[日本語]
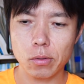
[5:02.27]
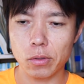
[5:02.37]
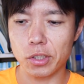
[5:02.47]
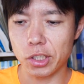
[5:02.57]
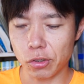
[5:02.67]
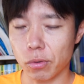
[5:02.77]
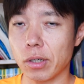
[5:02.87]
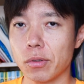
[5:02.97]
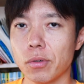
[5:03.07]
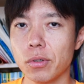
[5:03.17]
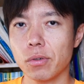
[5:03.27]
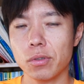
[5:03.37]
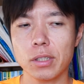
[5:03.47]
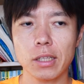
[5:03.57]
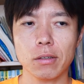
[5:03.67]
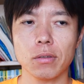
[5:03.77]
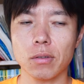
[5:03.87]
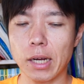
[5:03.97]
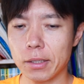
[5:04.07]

と次女とかそういう構図になってくると